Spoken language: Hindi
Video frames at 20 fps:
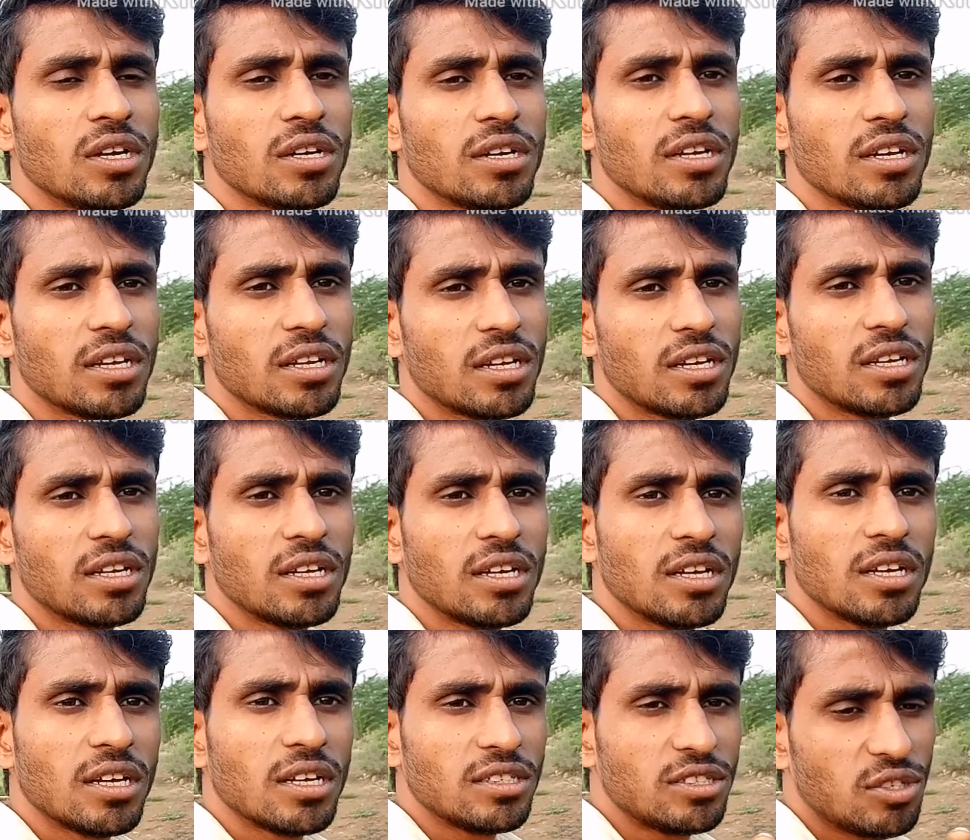ठीक है ना
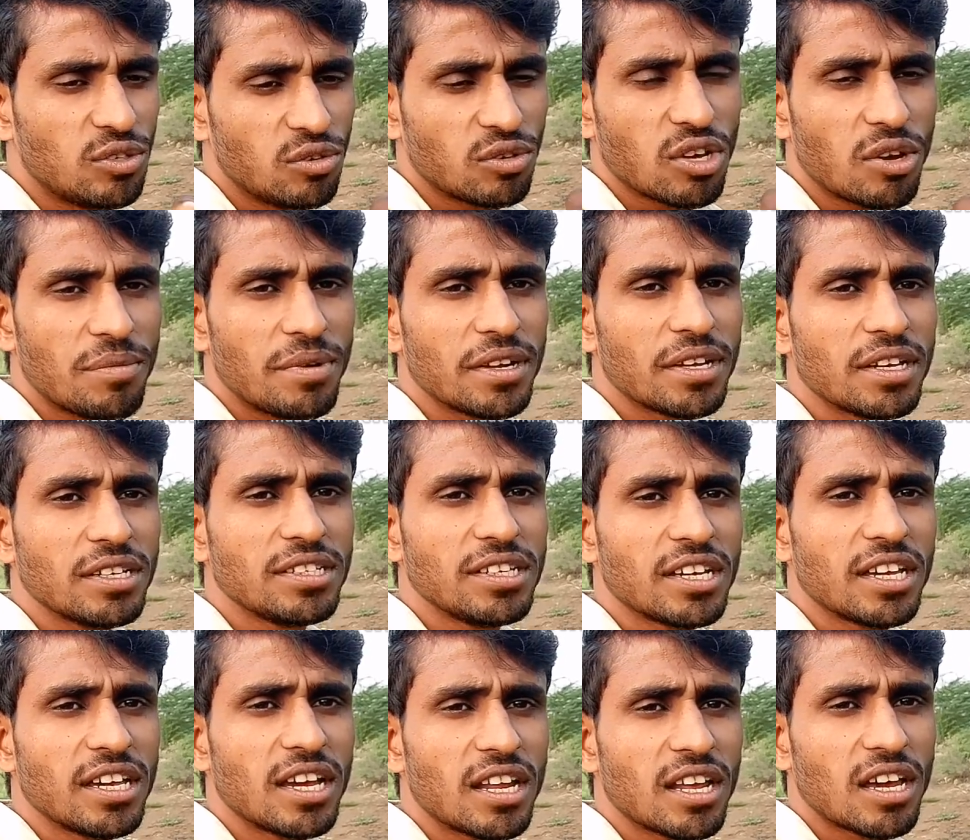ज़रूर कमेंट
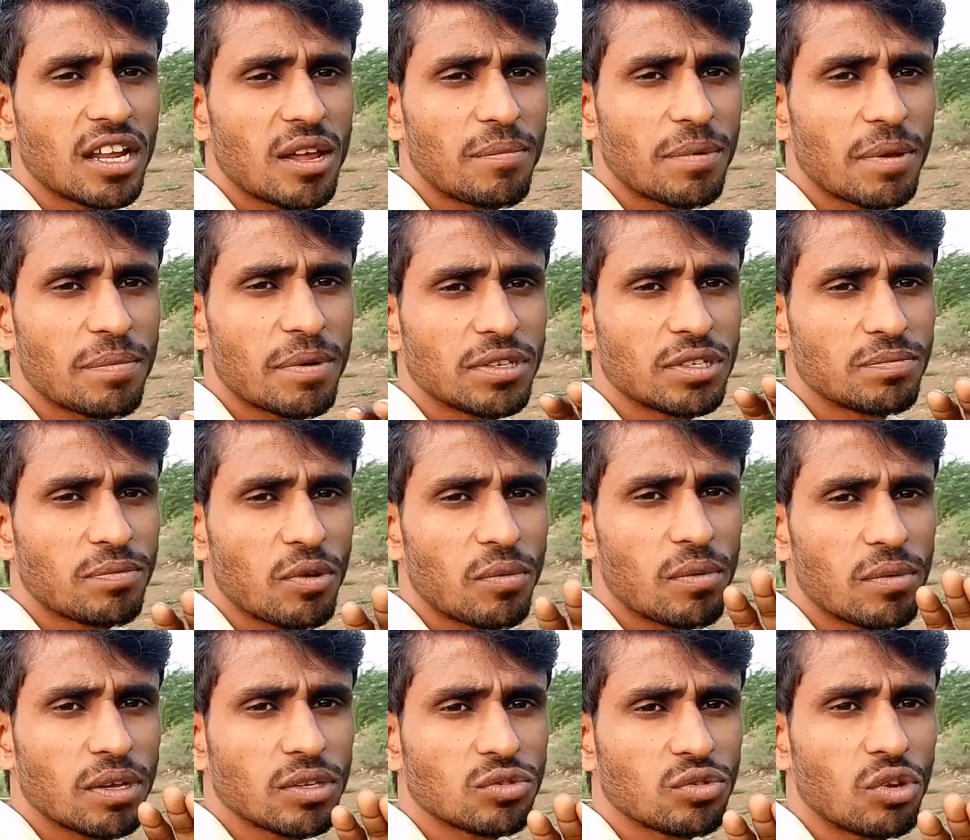कीजिएगा यार अगर आपके पास इस
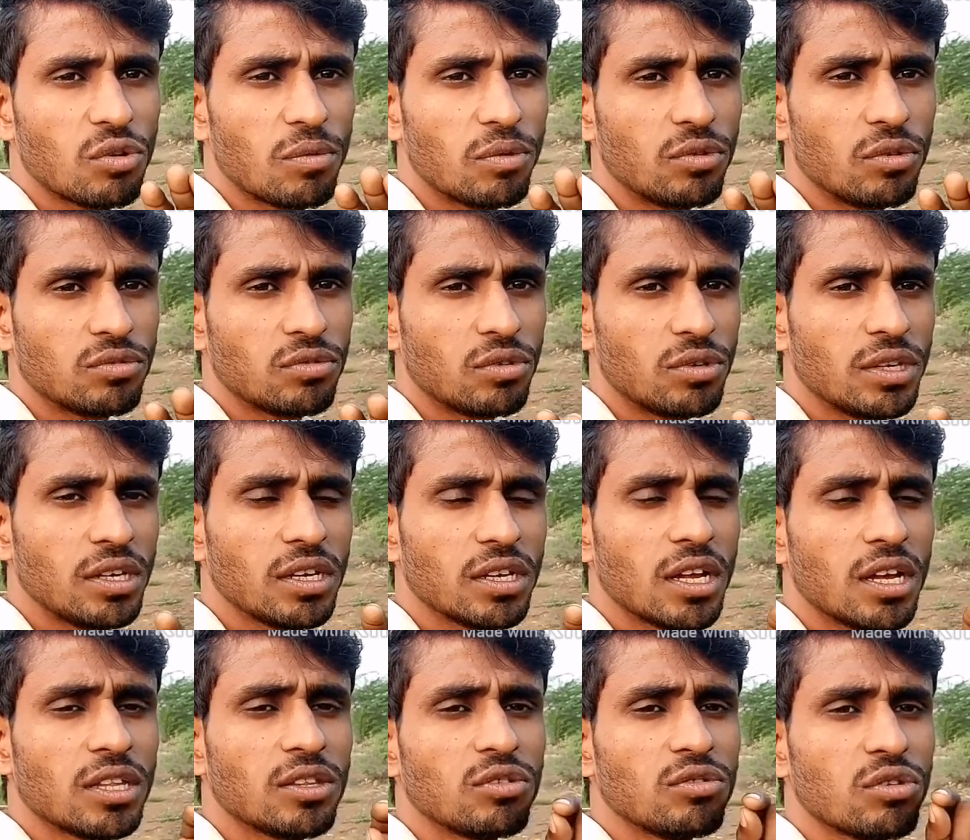प्रॉब्लम का सॉल्व हो दोस्तों ठीक है ना
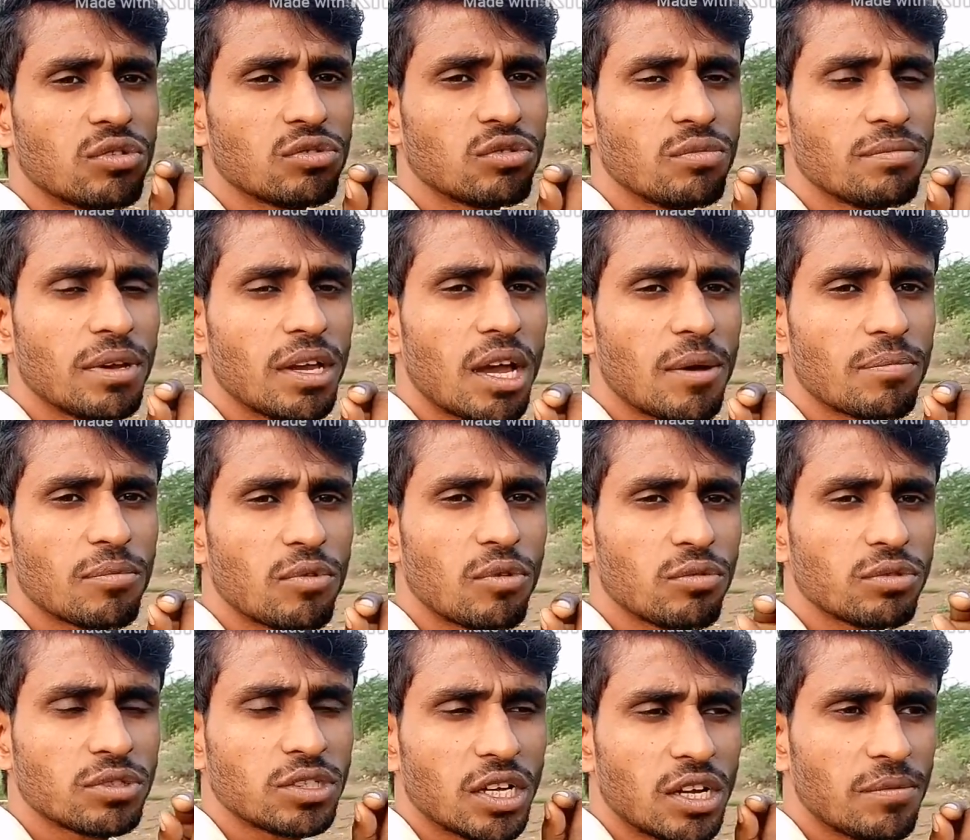तो दोस्तों मैं आपको
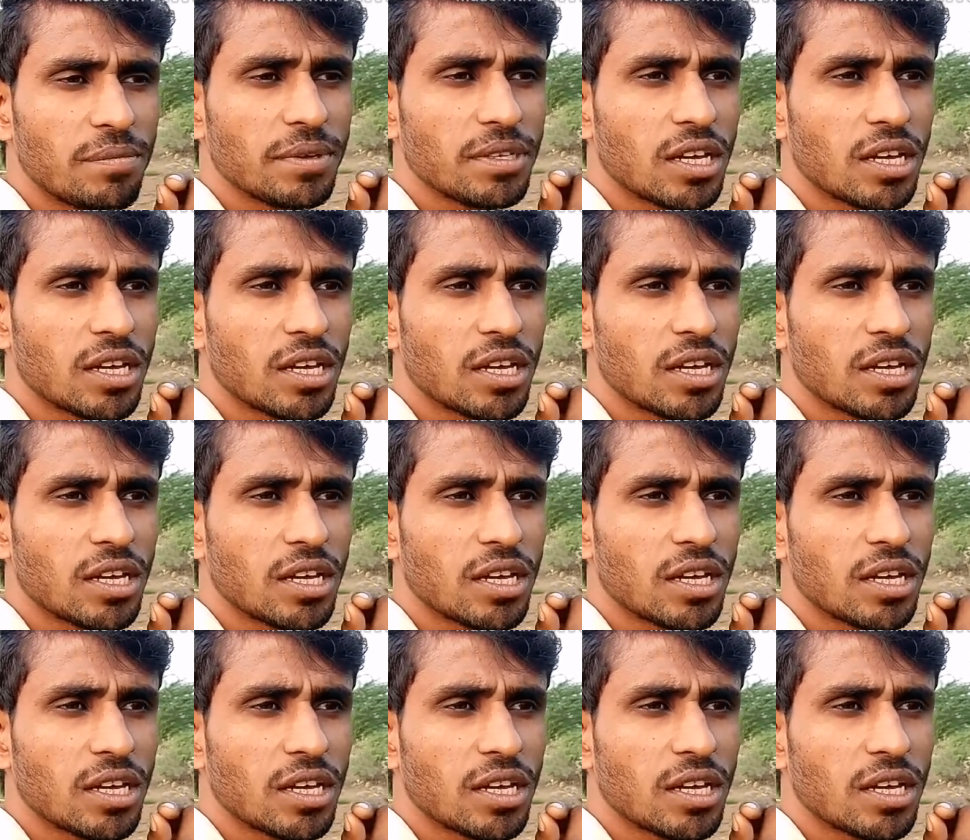उस चैनल पे